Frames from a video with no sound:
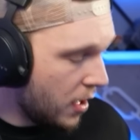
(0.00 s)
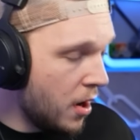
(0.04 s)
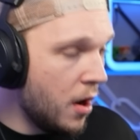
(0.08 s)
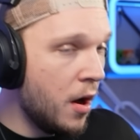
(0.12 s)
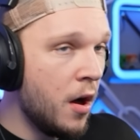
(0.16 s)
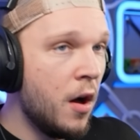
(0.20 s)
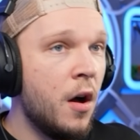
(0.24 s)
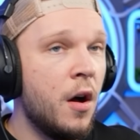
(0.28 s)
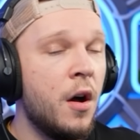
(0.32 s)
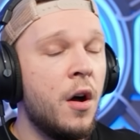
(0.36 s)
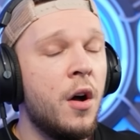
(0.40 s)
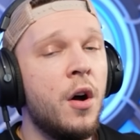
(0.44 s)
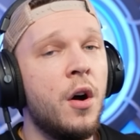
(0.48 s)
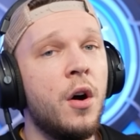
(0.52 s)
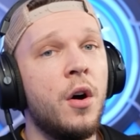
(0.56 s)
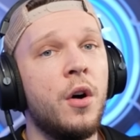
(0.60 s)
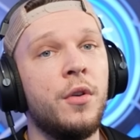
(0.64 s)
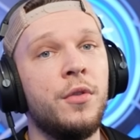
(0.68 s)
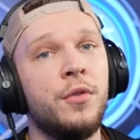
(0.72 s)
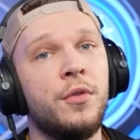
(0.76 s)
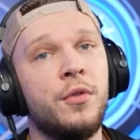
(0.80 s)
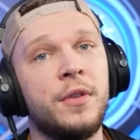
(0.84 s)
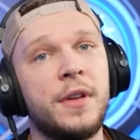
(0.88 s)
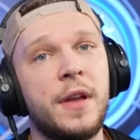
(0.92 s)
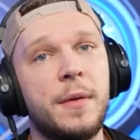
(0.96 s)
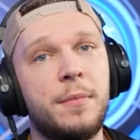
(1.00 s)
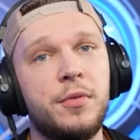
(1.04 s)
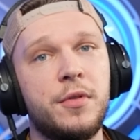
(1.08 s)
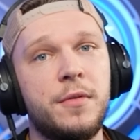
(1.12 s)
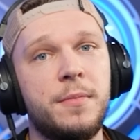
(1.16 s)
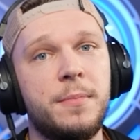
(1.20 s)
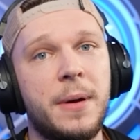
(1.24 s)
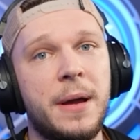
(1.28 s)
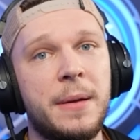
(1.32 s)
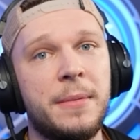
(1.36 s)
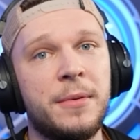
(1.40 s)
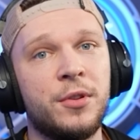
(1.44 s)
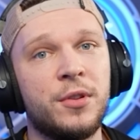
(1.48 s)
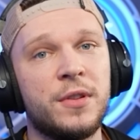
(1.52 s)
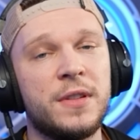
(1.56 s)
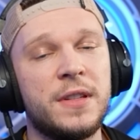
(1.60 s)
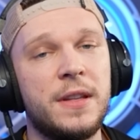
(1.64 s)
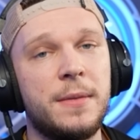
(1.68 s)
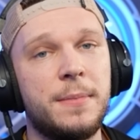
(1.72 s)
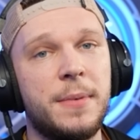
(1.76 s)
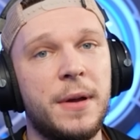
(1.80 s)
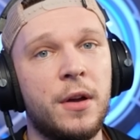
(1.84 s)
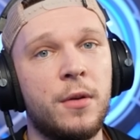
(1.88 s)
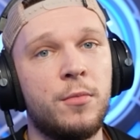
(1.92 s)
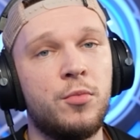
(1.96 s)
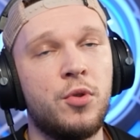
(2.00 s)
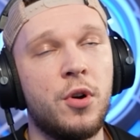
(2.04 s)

Oh, oh non, il n'y a plus de paille. Maintenant, c'est des pailles en